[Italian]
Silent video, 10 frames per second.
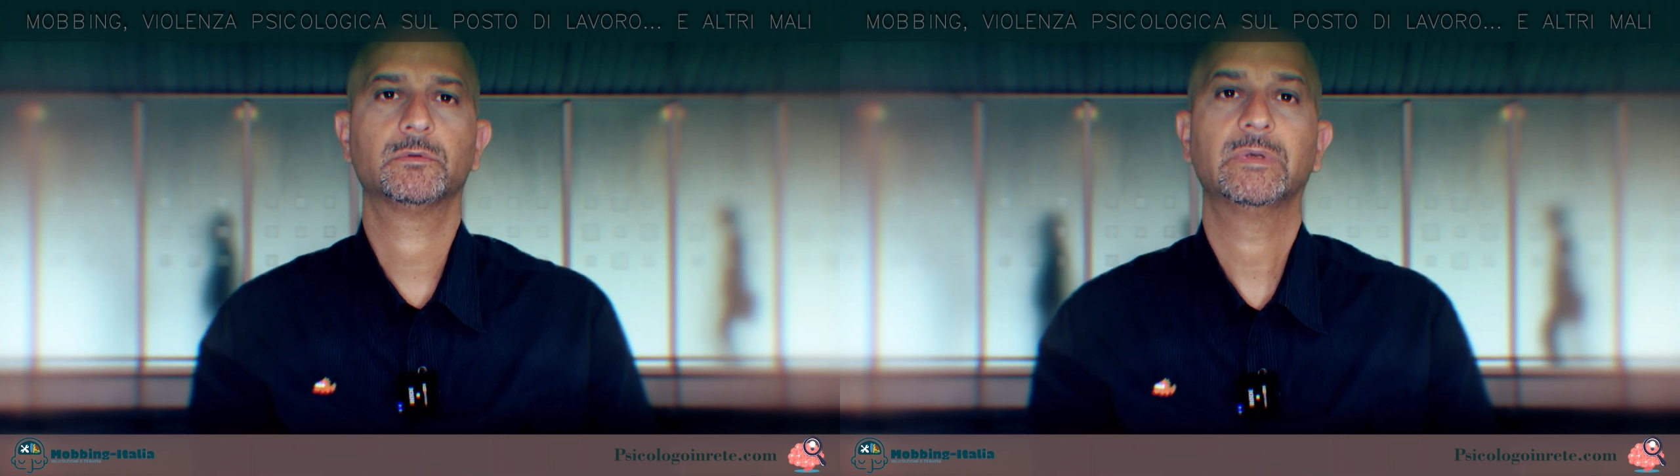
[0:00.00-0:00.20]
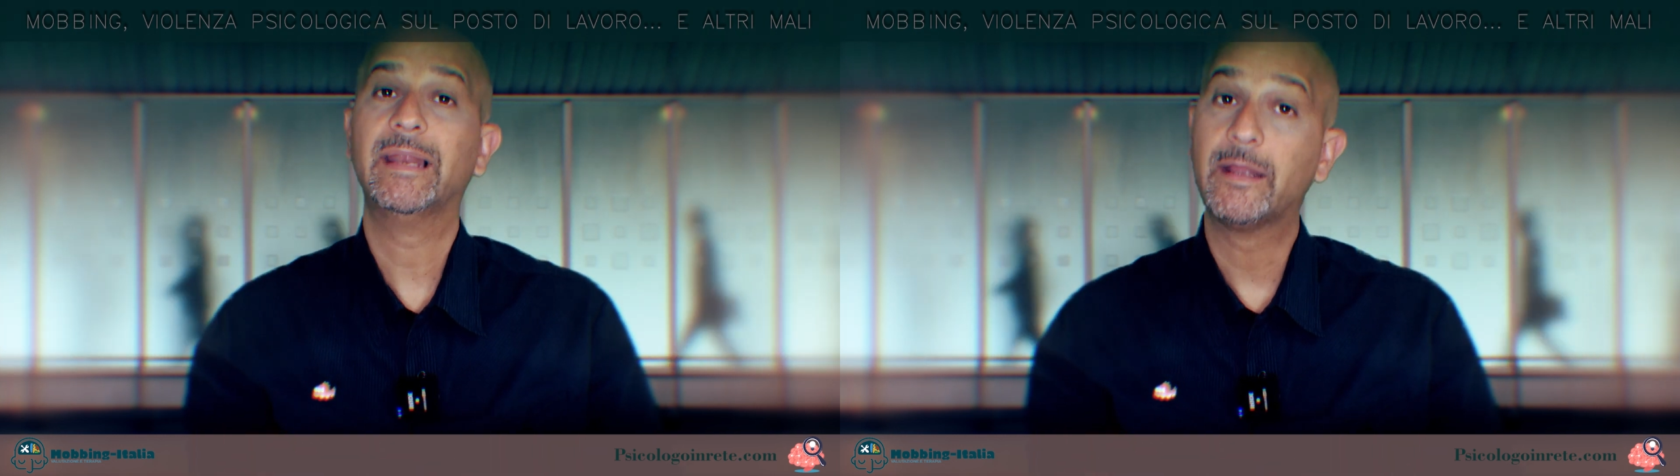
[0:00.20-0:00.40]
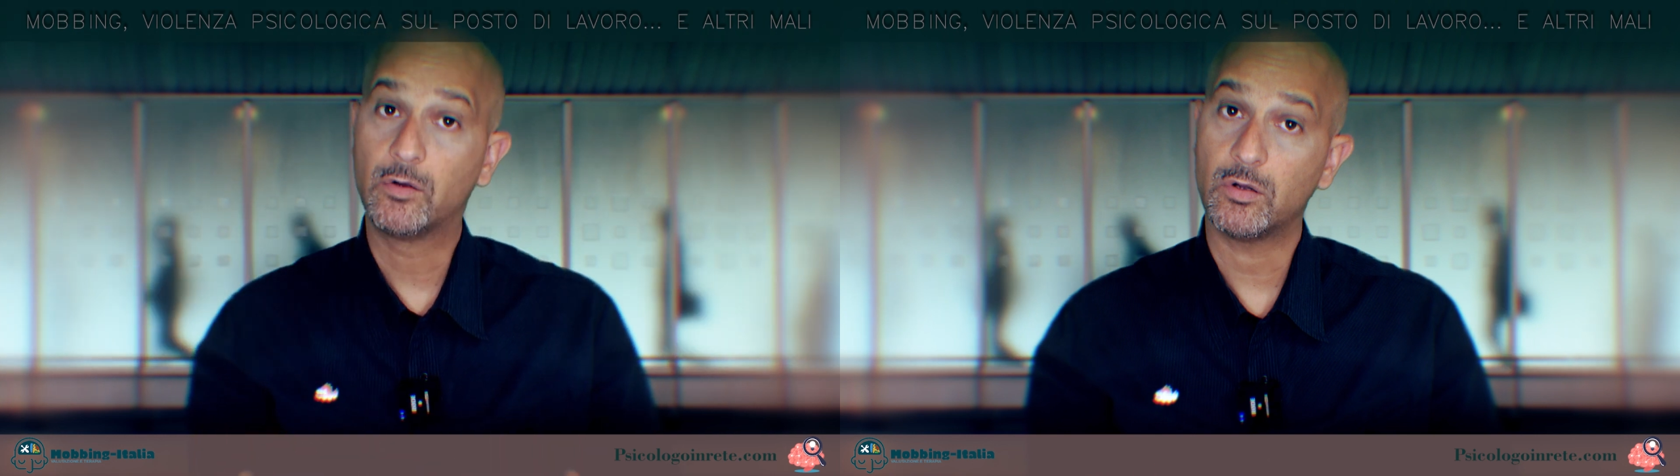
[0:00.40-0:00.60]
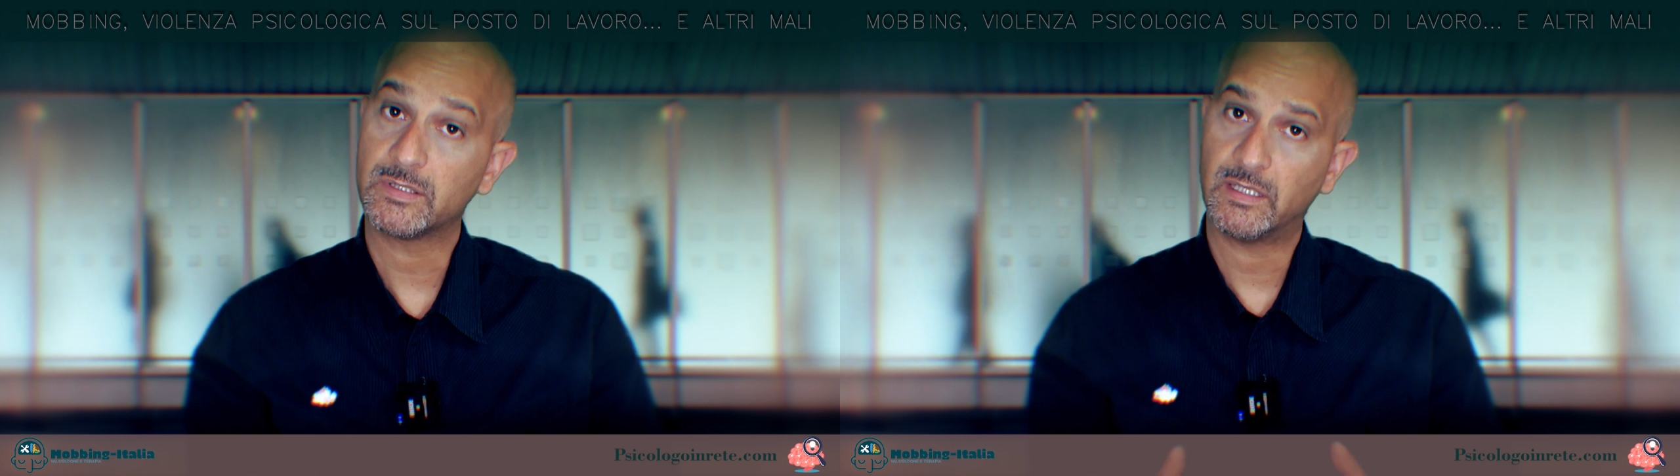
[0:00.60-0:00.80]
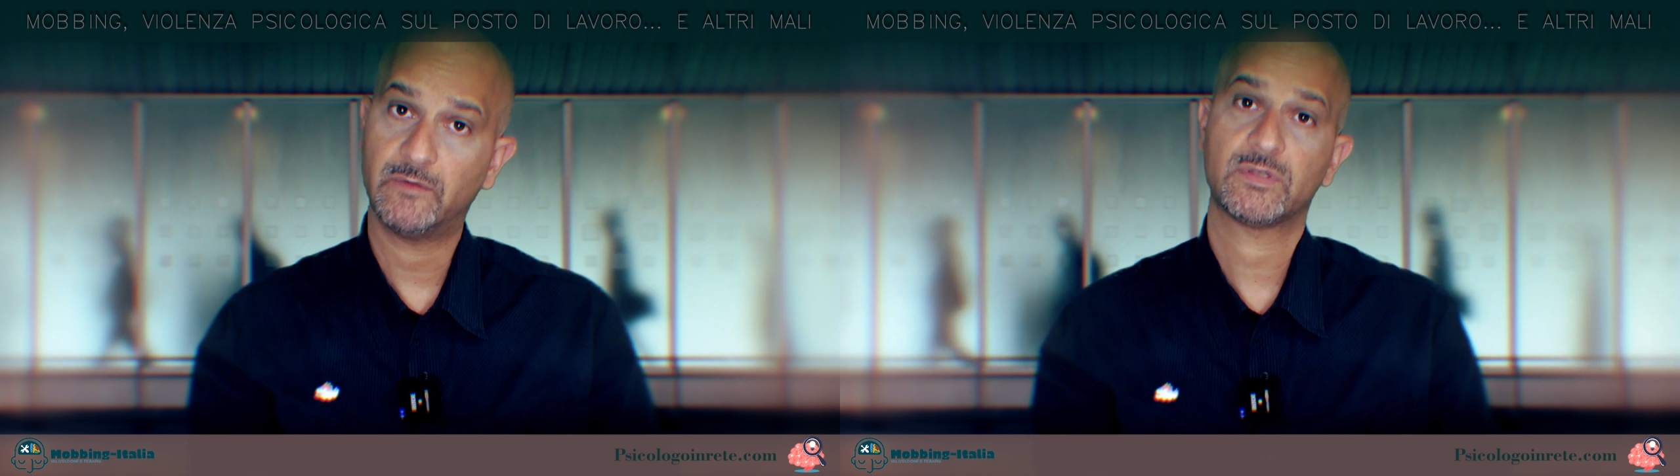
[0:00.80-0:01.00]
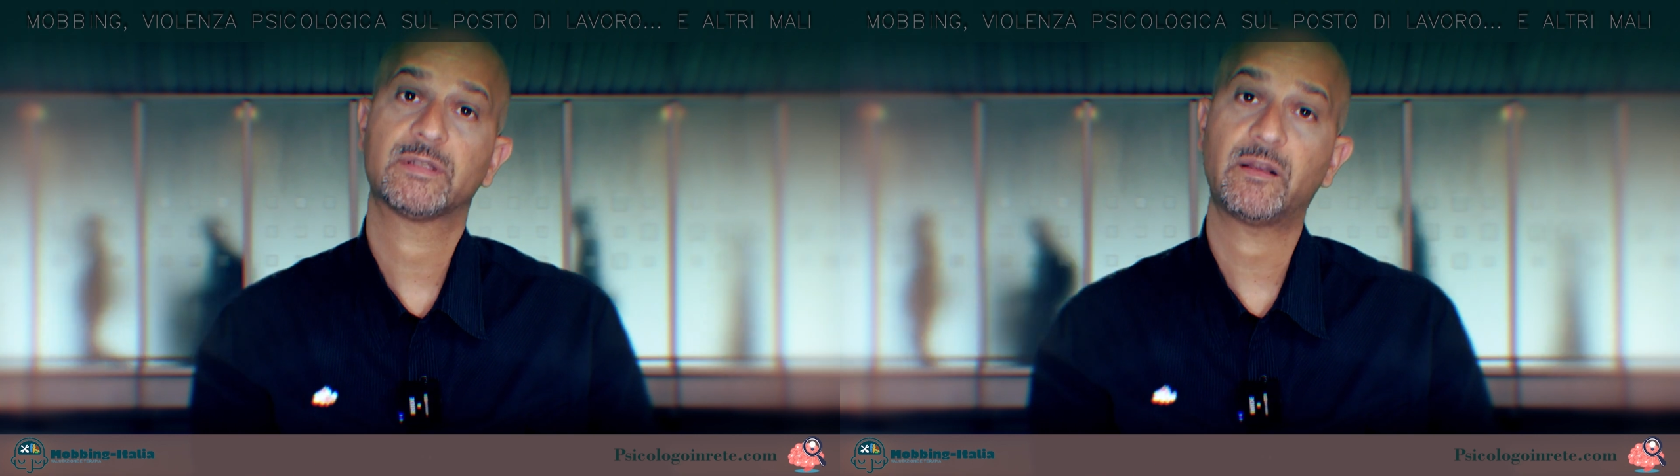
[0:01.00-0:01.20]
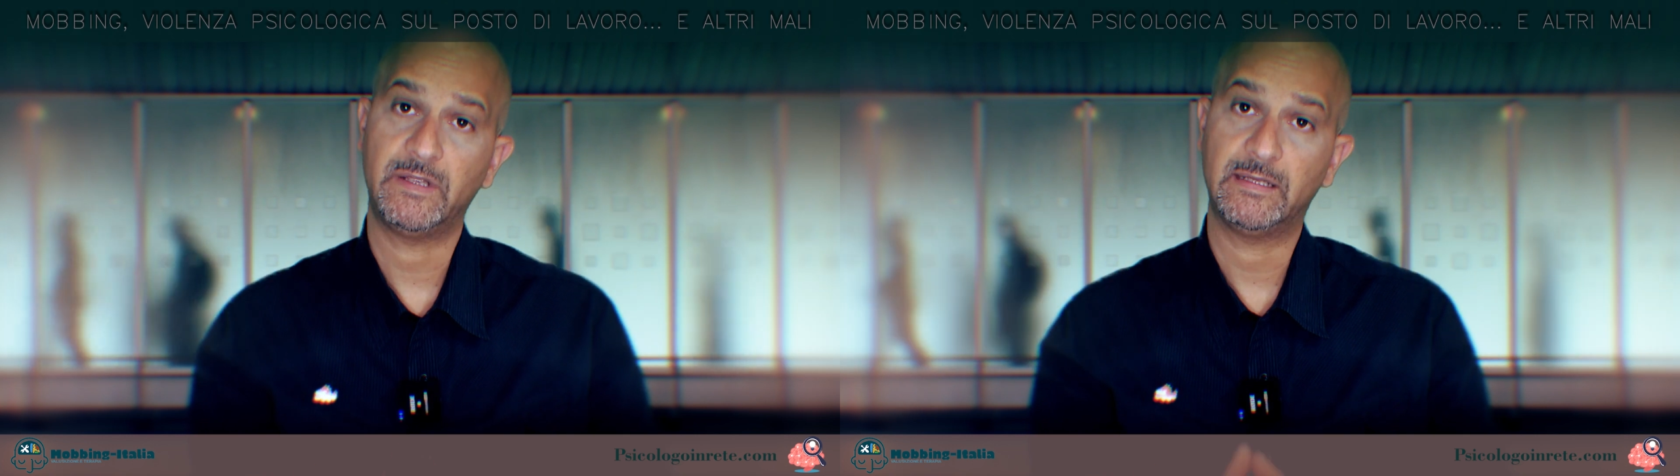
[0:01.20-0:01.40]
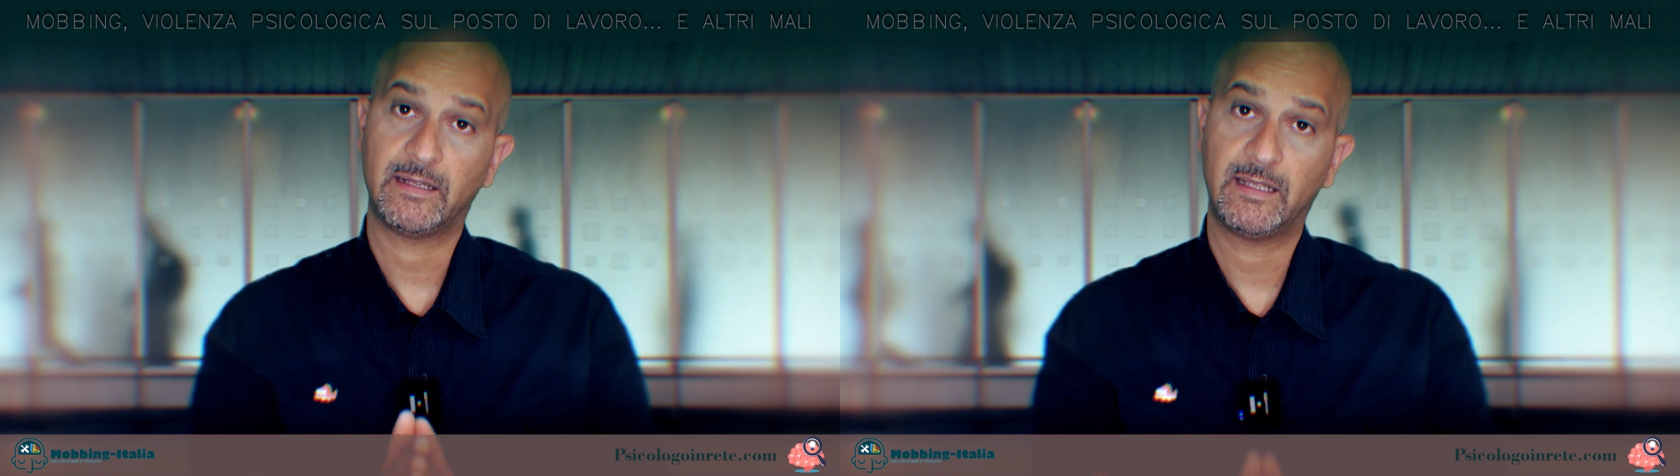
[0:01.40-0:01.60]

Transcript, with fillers: le cose della vostra vita